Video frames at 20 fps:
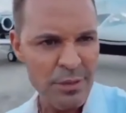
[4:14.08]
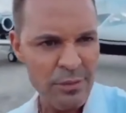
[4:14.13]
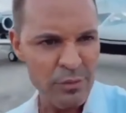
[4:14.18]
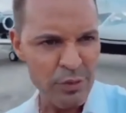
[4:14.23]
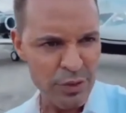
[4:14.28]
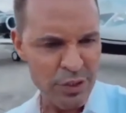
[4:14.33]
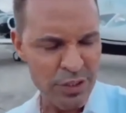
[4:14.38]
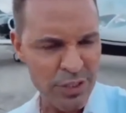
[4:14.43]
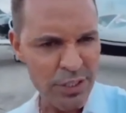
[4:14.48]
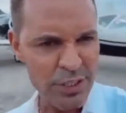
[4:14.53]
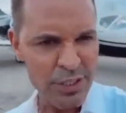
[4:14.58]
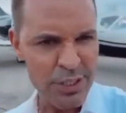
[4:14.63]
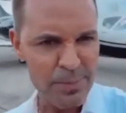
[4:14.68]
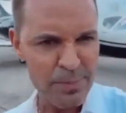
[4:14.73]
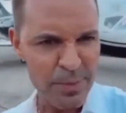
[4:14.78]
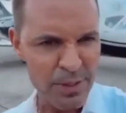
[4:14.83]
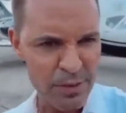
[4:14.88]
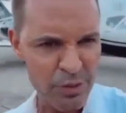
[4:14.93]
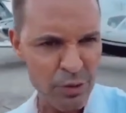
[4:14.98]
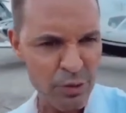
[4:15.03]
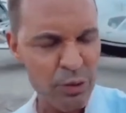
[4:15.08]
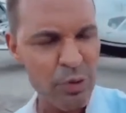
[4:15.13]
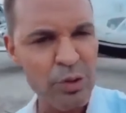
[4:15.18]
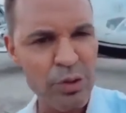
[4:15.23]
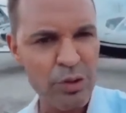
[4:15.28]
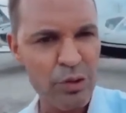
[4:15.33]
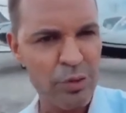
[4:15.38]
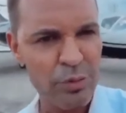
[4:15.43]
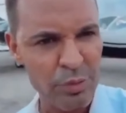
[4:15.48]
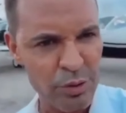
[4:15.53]
Você já
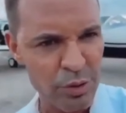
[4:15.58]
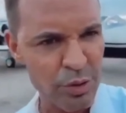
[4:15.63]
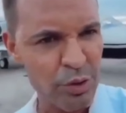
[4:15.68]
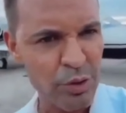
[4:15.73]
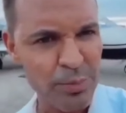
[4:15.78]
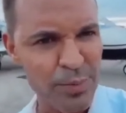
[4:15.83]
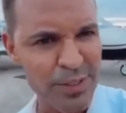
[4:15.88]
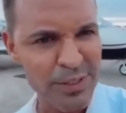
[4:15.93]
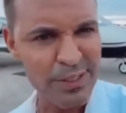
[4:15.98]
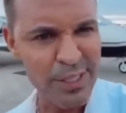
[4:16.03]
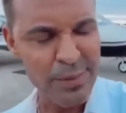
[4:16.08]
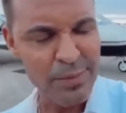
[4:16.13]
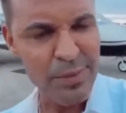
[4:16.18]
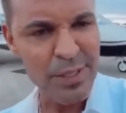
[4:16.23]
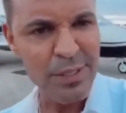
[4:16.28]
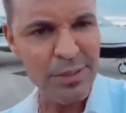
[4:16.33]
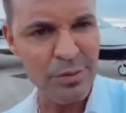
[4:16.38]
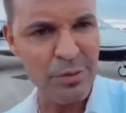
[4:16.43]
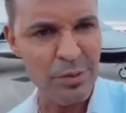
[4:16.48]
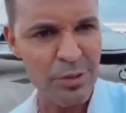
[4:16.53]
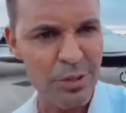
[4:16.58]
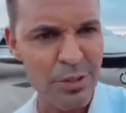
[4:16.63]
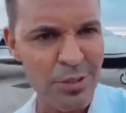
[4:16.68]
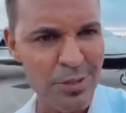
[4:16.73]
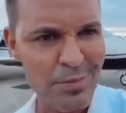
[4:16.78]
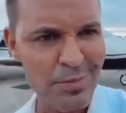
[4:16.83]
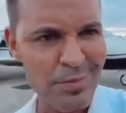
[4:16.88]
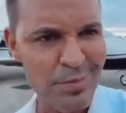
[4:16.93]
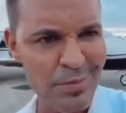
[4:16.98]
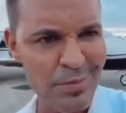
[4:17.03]
pensou sobre os seus pensamentos?